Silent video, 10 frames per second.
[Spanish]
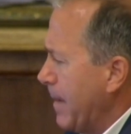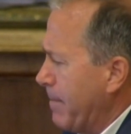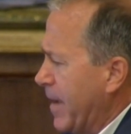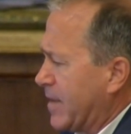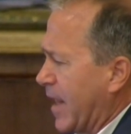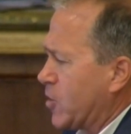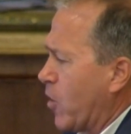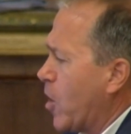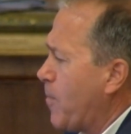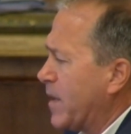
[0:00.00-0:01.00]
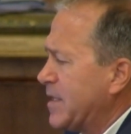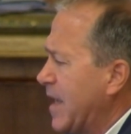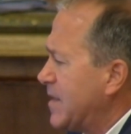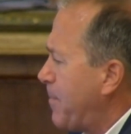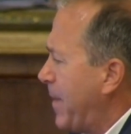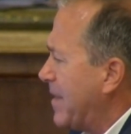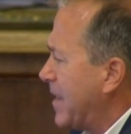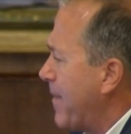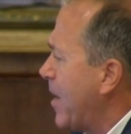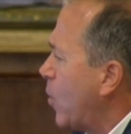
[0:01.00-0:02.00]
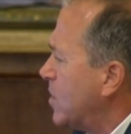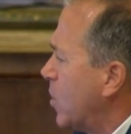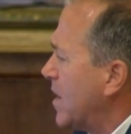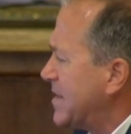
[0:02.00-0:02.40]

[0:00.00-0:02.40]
mientras todos los presidentes planteaban cuestiones